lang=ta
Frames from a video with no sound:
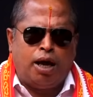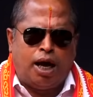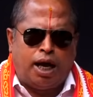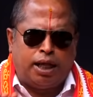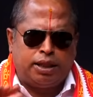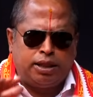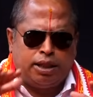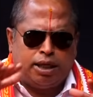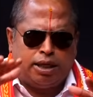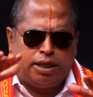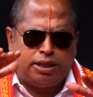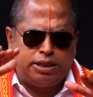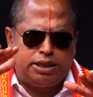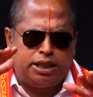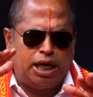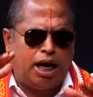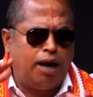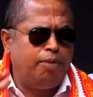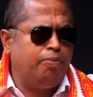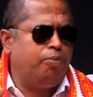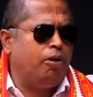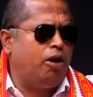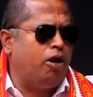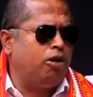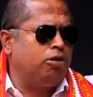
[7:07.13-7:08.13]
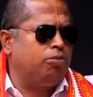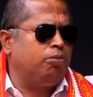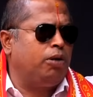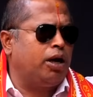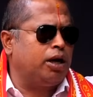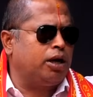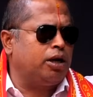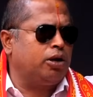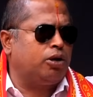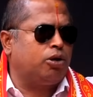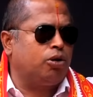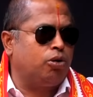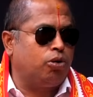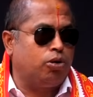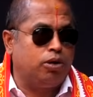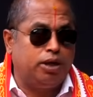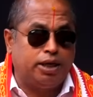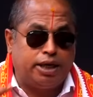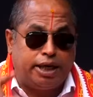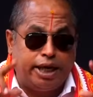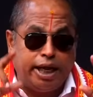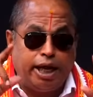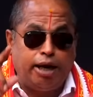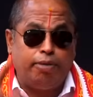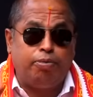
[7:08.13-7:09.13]
அந்த ஜாம்பவன் மாதிரி இருக்கிறவங்களோட
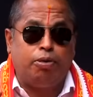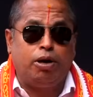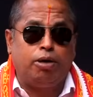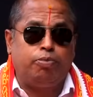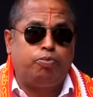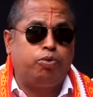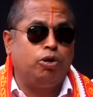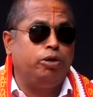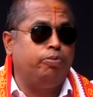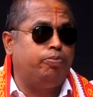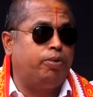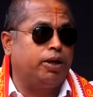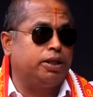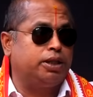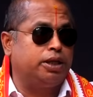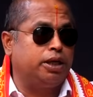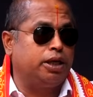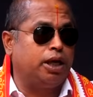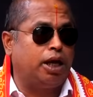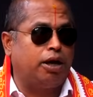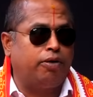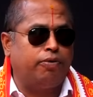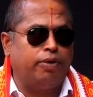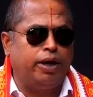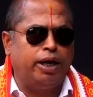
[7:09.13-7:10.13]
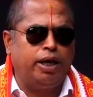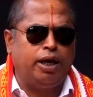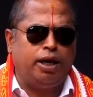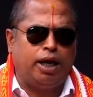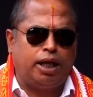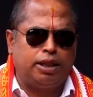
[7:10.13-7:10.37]
டேபிளை போய் பார்த்தீங்கன்னாவே